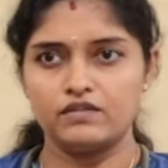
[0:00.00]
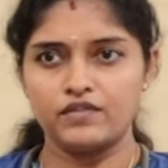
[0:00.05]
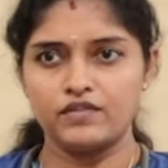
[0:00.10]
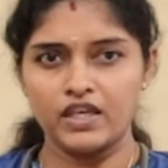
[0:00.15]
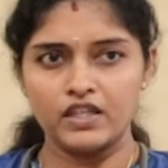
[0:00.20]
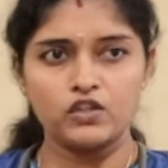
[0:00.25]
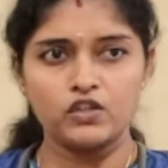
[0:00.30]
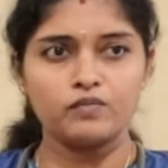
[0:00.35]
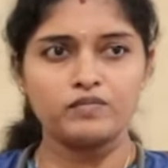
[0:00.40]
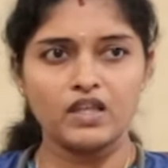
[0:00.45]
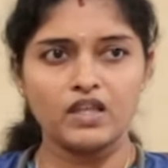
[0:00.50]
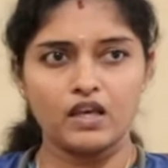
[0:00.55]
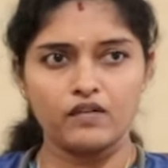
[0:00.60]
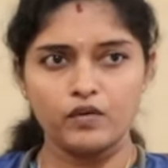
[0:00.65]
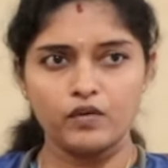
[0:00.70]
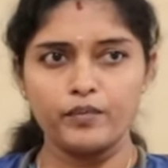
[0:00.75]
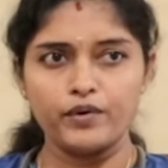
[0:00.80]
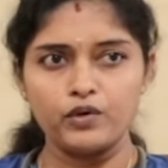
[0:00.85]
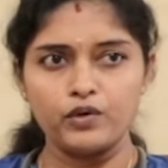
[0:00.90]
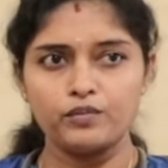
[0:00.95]
வைத்தியம்
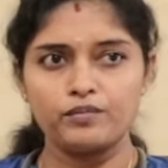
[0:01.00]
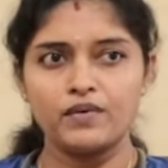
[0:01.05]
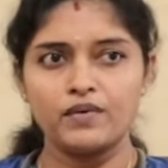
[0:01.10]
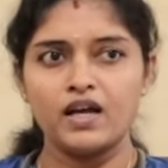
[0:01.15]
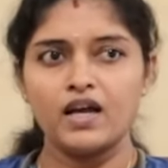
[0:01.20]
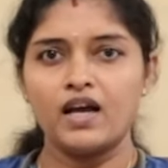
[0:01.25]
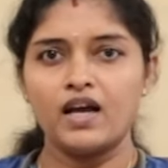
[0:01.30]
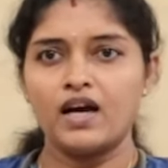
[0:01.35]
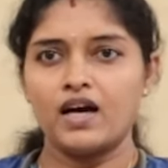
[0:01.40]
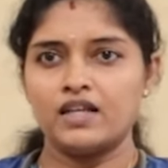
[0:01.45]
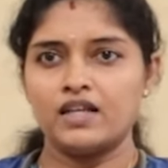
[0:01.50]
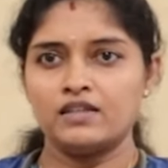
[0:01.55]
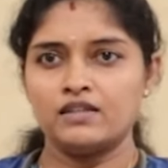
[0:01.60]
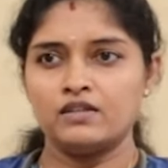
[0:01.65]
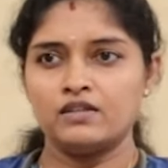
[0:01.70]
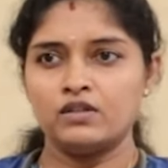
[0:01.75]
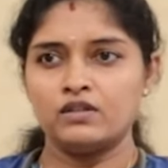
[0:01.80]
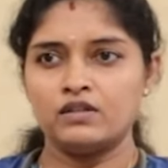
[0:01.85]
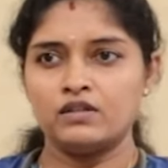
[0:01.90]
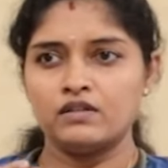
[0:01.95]
தேவைப்படும்
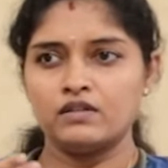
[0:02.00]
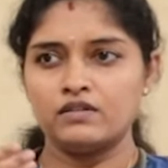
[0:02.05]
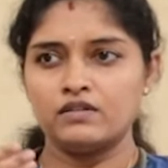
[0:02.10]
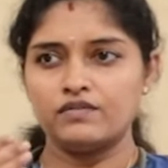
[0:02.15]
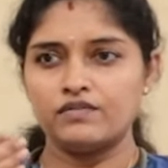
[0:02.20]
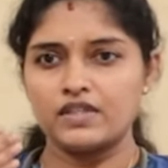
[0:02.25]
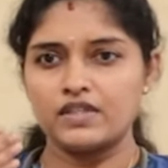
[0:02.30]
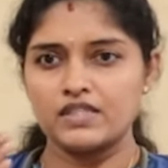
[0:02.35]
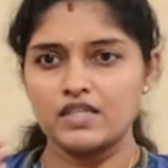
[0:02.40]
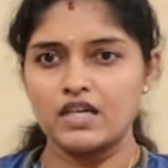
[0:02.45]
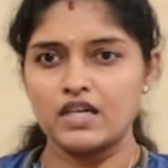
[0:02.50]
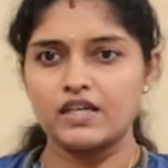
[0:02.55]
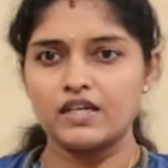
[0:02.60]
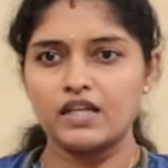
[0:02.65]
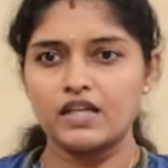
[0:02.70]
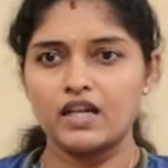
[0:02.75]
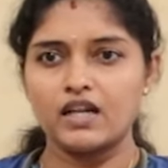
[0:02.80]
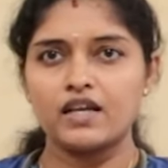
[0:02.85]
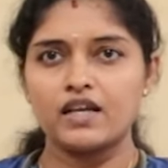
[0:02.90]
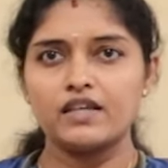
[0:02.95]
அந்த
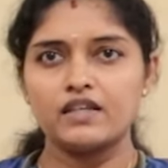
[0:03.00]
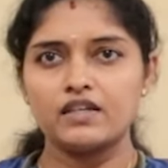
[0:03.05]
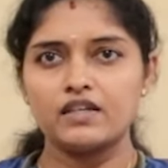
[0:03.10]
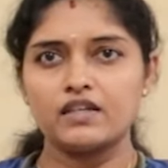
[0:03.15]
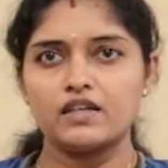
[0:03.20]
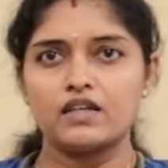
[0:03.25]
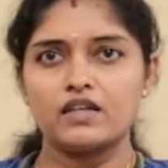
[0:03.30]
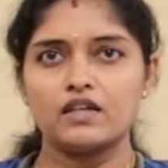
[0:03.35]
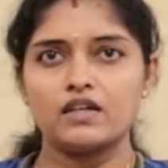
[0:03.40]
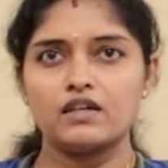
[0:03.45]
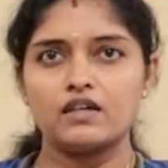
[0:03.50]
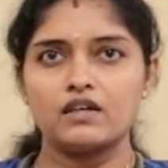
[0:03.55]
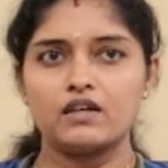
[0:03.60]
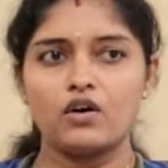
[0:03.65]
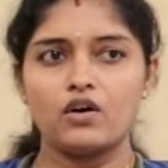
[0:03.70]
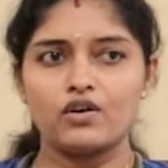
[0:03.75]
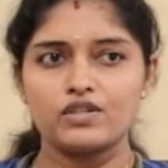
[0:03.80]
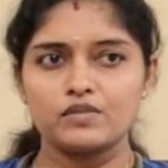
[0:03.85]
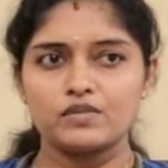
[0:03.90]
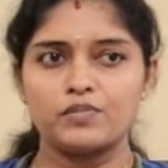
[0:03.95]
ஃபெசிலிட்டியெல்லாம் இருக்கிற
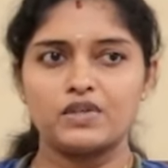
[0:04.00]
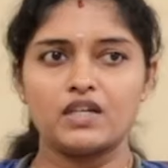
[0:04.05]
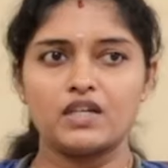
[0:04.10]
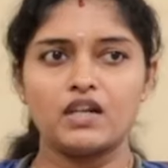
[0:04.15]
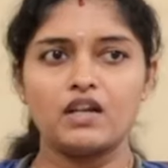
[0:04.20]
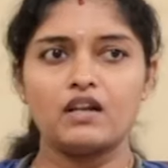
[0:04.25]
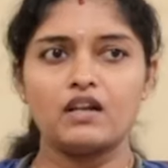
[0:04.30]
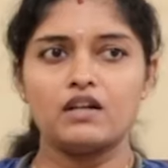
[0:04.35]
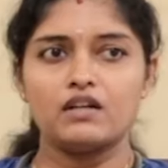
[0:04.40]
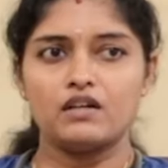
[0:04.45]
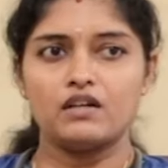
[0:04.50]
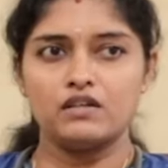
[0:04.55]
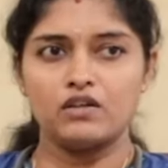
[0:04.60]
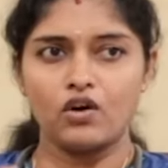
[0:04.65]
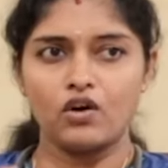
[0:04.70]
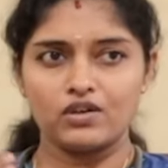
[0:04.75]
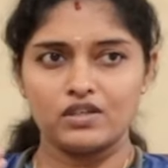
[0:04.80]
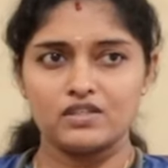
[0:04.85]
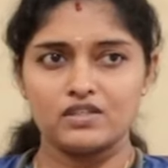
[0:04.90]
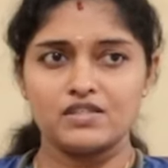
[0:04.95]
ஹாஸ்பிட்டல்
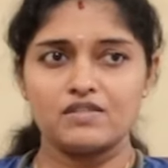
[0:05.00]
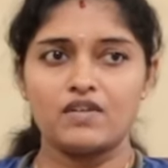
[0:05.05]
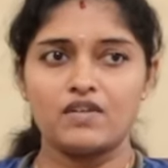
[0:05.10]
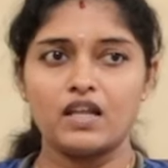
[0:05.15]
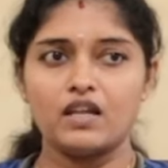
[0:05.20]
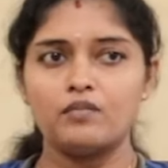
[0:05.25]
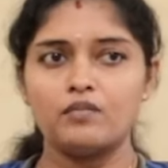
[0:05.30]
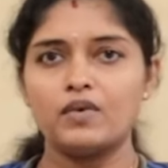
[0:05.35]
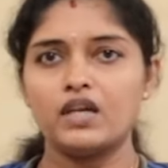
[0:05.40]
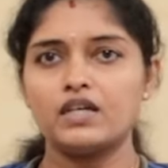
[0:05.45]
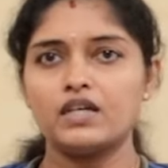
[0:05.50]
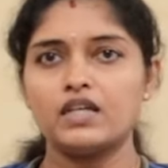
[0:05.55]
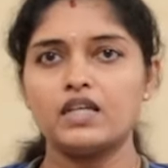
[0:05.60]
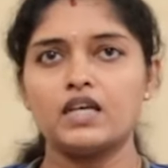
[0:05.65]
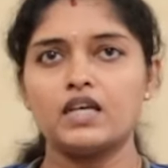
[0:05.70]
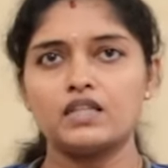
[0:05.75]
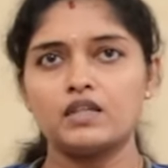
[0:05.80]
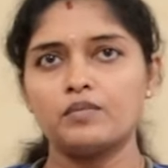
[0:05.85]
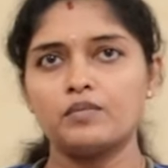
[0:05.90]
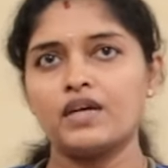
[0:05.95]
டாக்டர்ஸ் அவைலபிலிட்டி
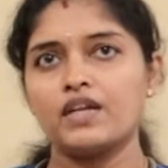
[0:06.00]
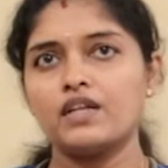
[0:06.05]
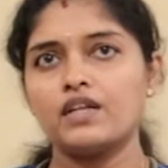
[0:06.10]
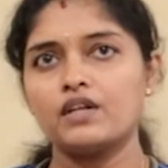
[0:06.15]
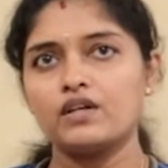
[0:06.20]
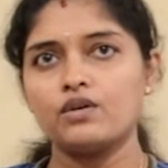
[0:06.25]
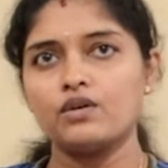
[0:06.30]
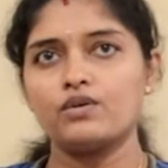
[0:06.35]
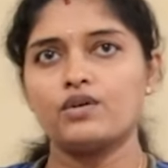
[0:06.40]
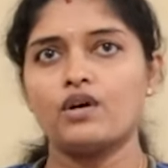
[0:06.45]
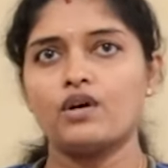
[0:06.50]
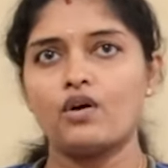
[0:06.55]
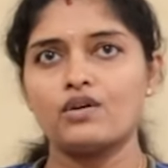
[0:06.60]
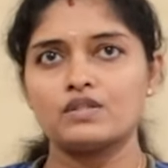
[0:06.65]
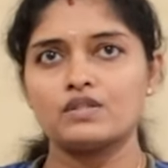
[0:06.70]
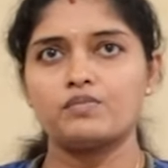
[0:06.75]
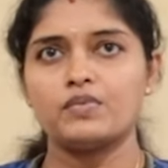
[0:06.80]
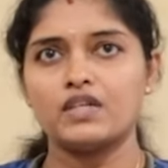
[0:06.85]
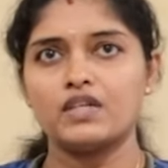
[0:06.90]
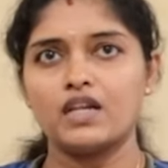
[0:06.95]
அந்த மாதிரி இருக்க ஒரு
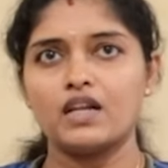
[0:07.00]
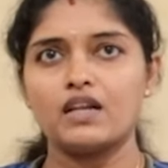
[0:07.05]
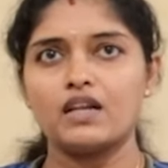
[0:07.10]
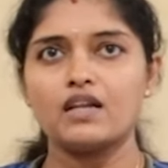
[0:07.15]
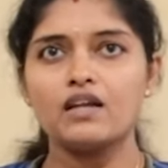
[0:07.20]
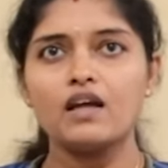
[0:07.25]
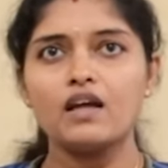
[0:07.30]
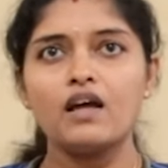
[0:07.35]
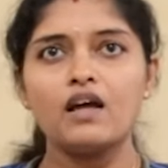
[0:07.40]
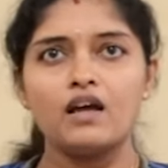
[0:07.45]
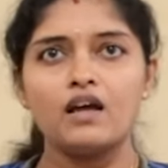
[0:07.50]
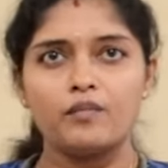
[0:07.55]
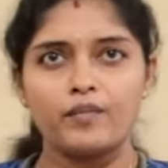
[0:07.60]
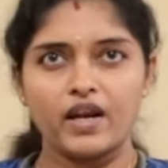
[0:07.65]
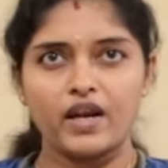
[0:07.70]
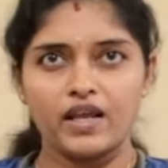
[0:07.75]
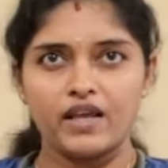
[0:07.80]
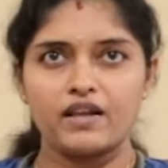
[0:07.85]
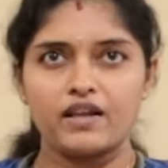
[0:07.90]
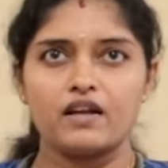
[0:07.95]
ஹாஸ்பிட்டலில்
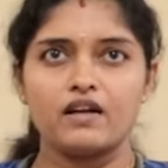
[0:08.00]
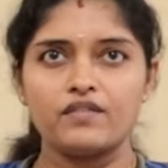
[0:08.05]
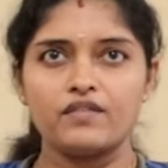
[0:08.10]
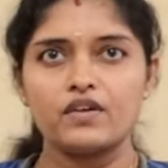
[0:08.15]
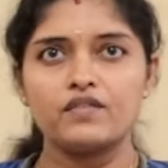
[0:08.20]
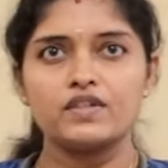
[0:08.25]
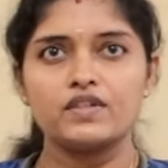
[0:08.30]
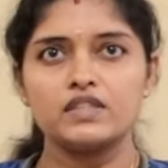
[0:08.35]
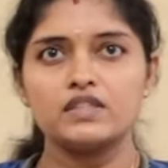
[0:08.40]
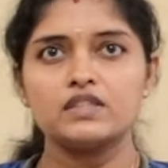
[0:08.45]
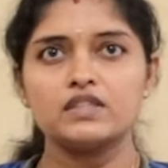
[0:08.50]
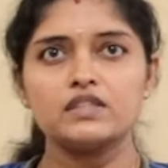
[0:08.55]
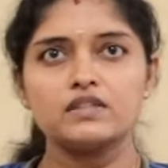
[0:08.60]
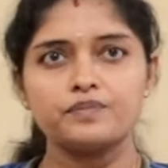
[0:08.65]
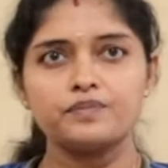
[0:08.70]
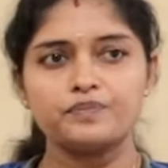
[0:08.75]
ப்ரையராகவே வந்து